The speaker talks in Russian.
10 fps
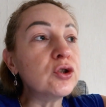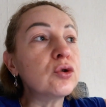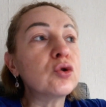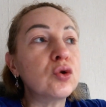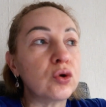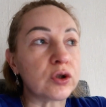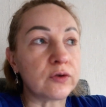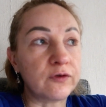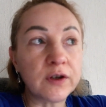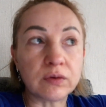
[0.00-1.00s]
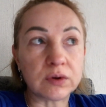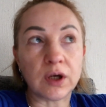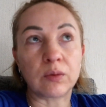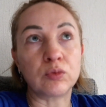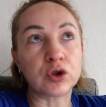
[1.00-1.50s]
же идет дождь, фиг его
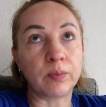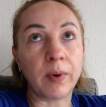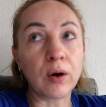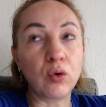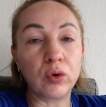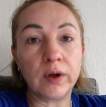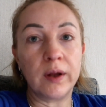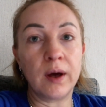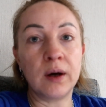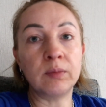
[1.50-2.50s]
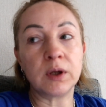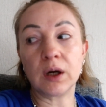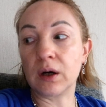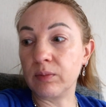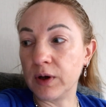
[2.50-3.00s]
знает, может, погода, да,
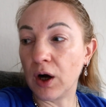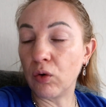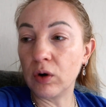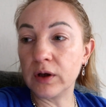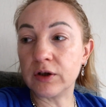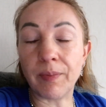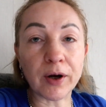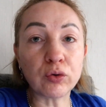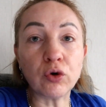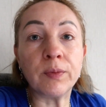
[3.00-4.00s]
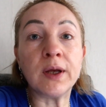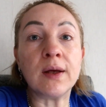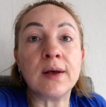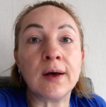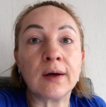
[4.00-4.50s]
меня как бы никакой, температуры у
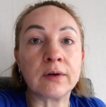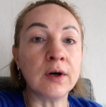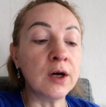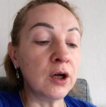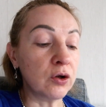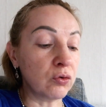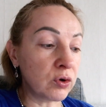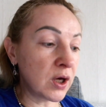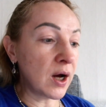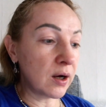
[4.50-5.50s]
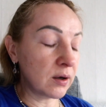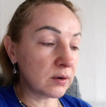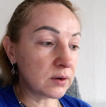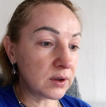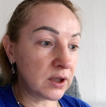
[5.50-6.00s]
меня нет но
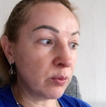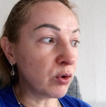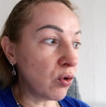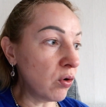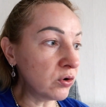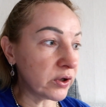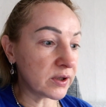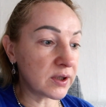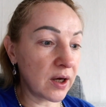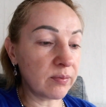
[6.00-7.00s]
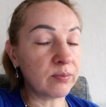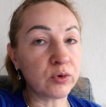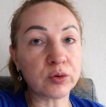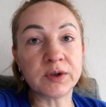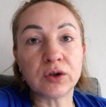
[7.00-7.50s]
я ем колдрекс, я,
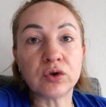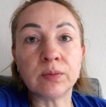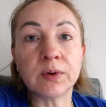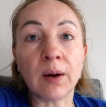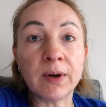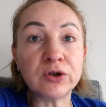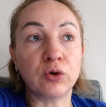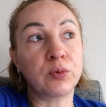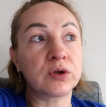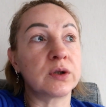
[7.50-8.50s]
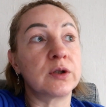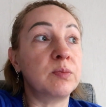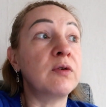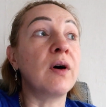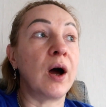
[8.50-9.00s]
может быть, эту симптоматику просто
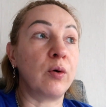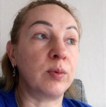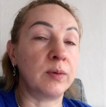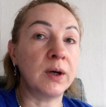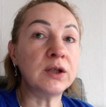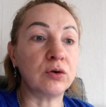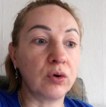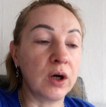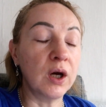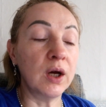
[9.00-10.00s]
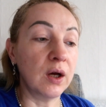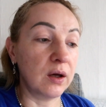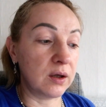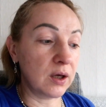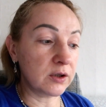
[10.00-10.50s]
забиваю, понимаете, но
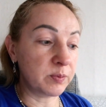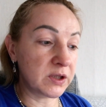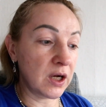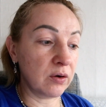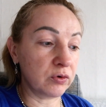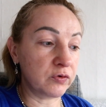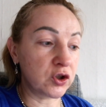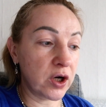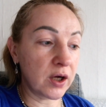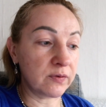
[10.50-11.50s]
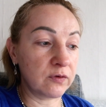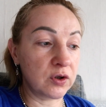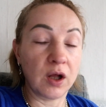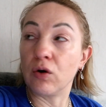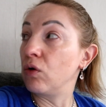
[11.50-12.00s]
я специально вот вчера
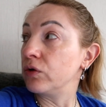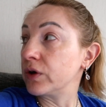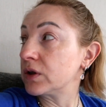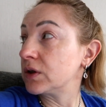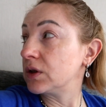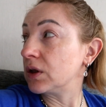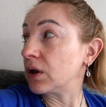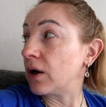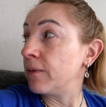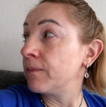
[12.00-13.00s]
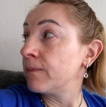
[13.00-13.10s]
взяла колдрекс где-то,